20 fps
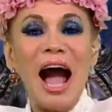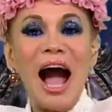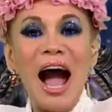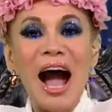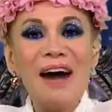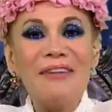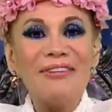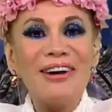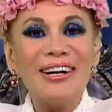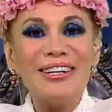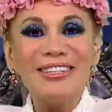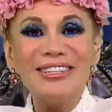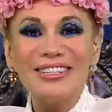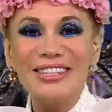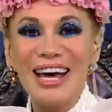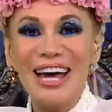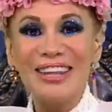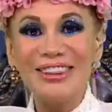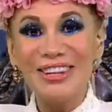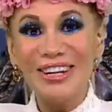
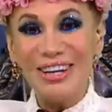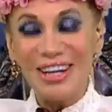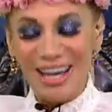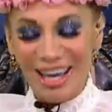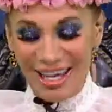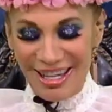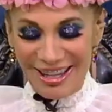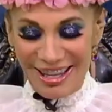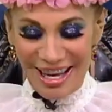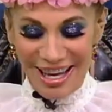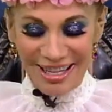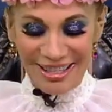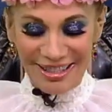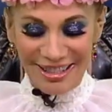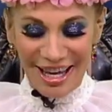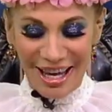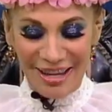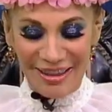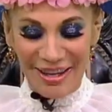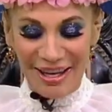avanzando en
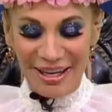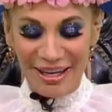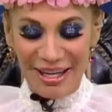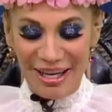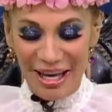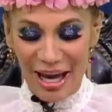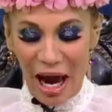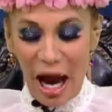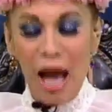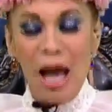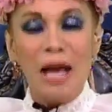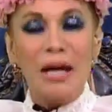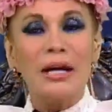esta energía.